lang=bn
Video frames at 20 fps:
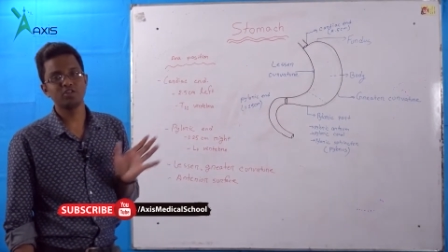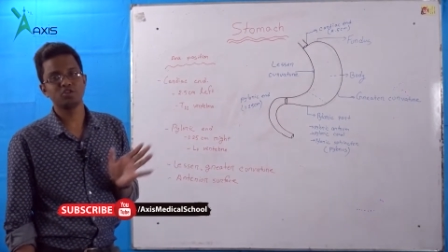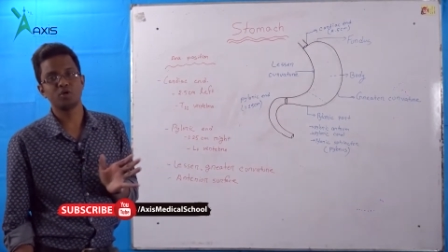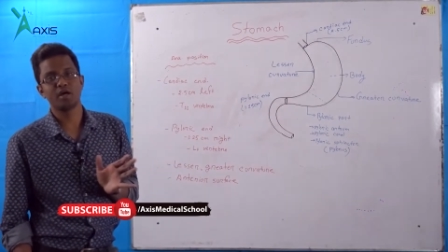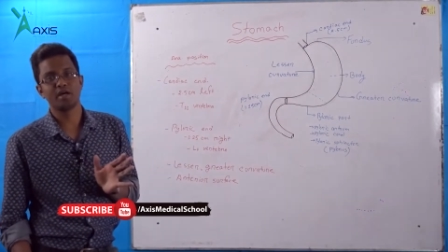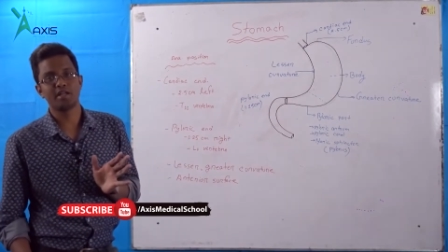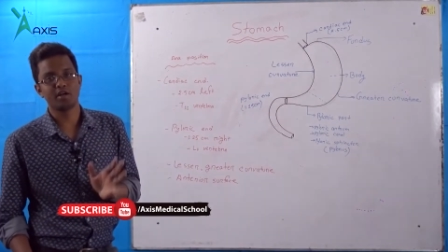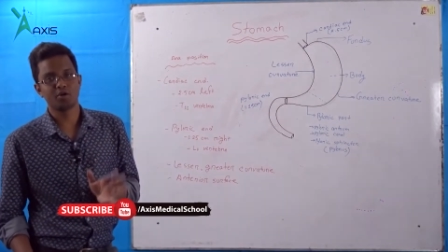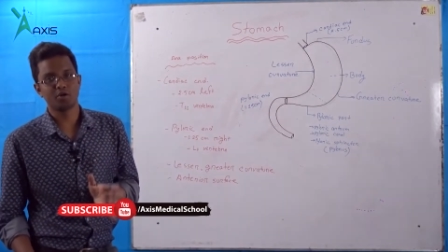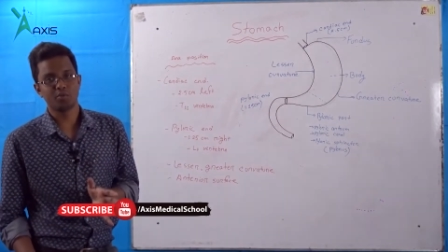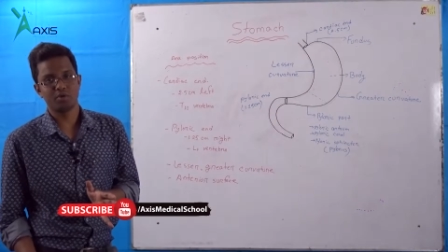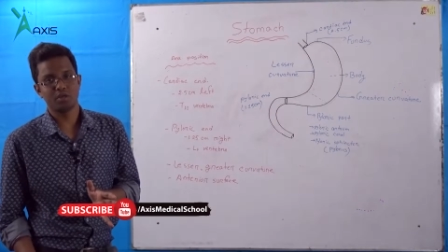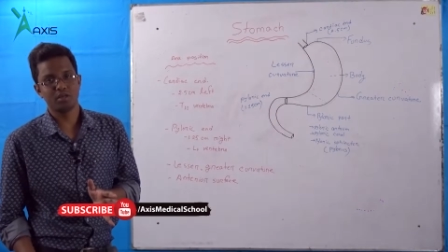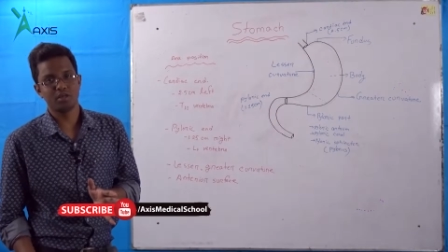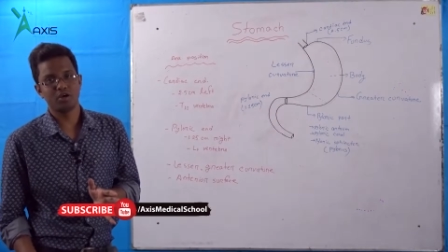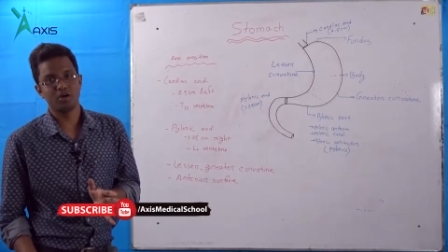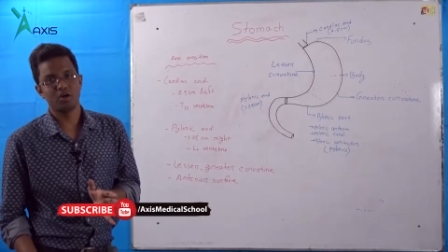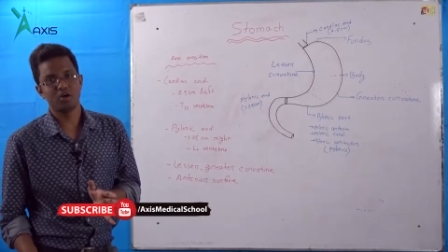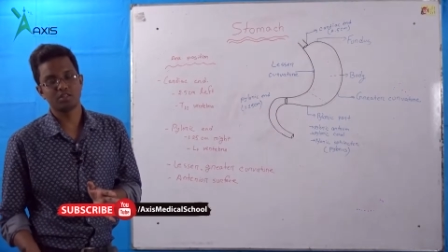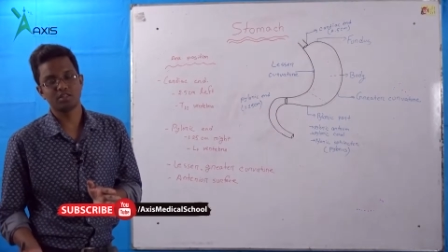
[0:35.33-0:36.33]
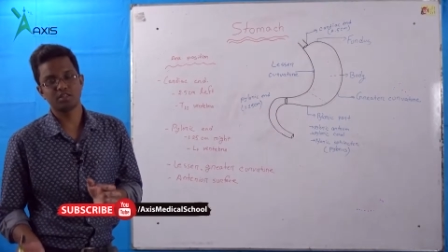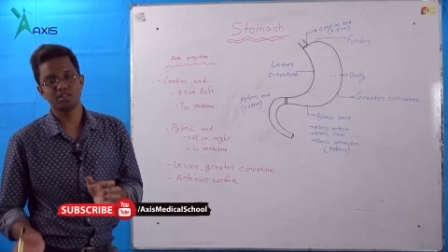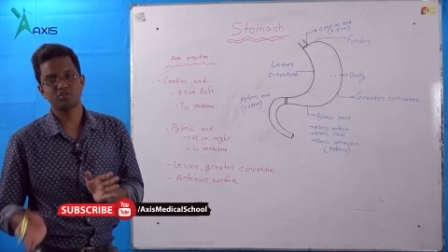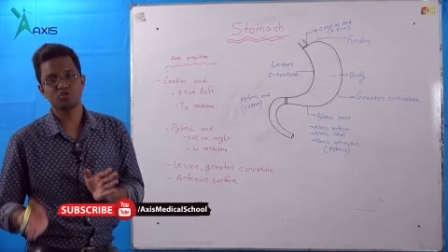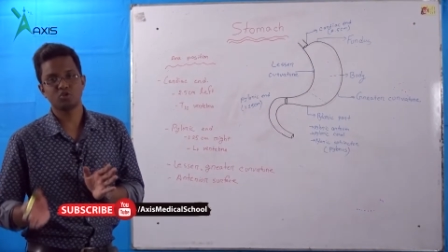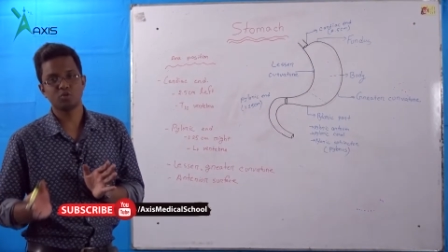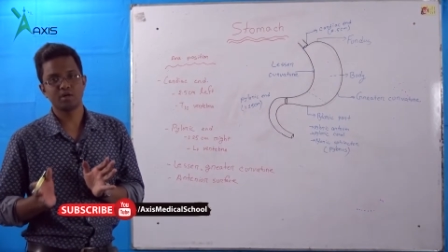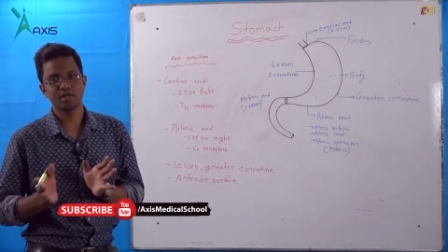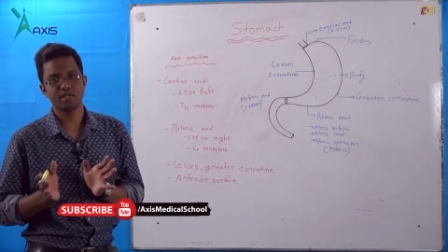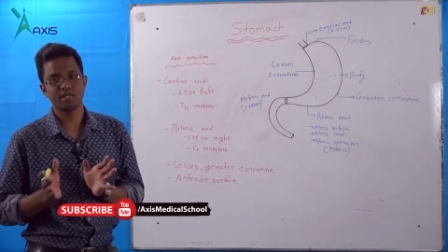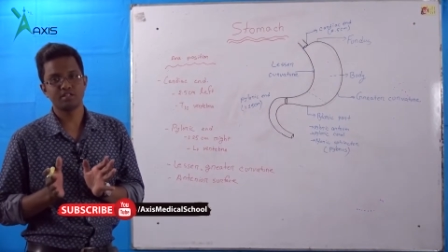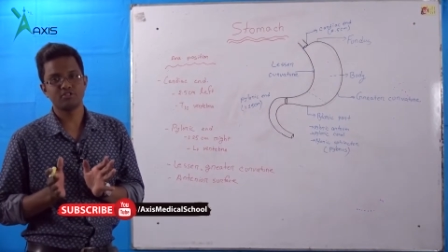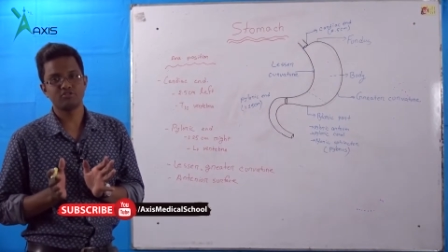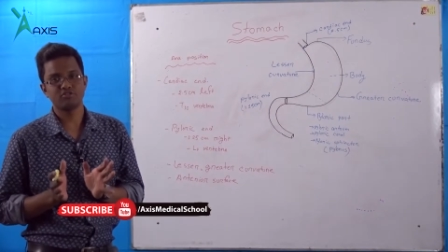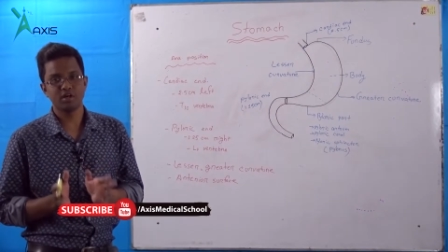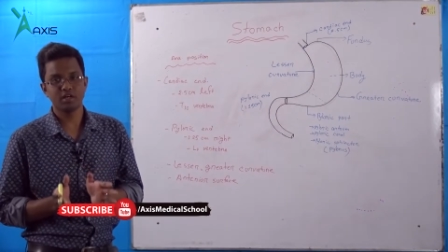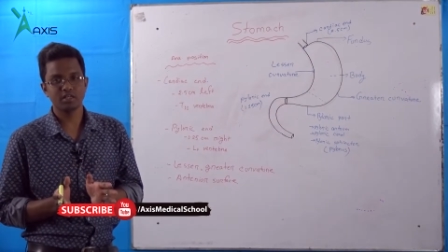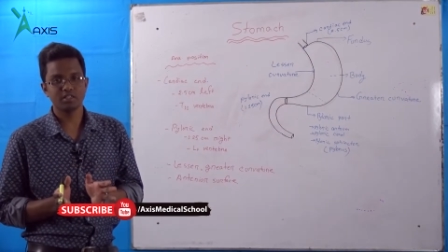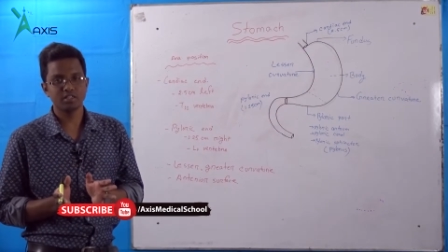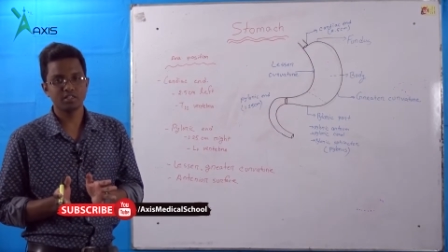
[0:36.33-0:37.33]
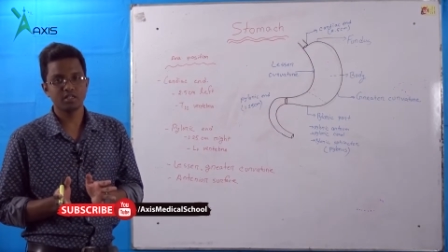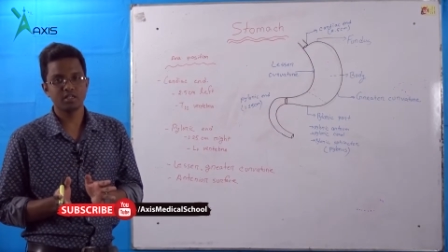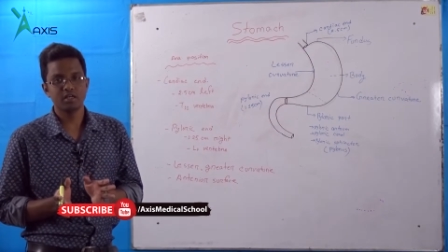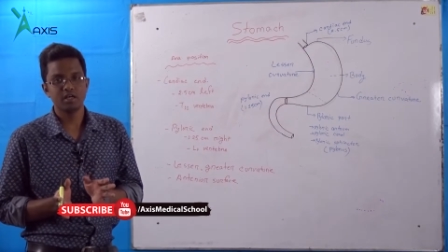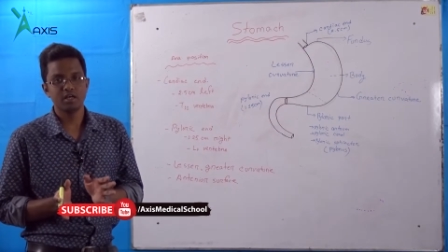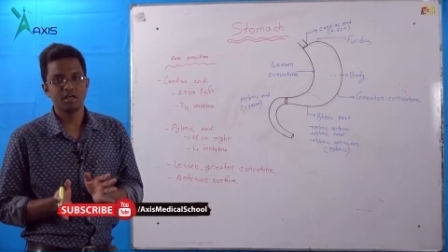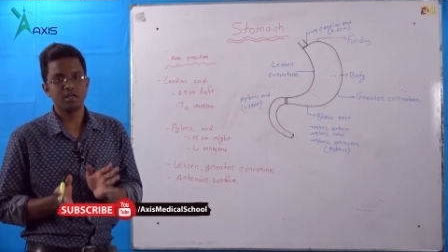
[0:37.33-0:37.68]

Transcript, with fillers: কিছু অ্যানাটমি অর্থাৎ স্টোমাকের স্ট্রাকচার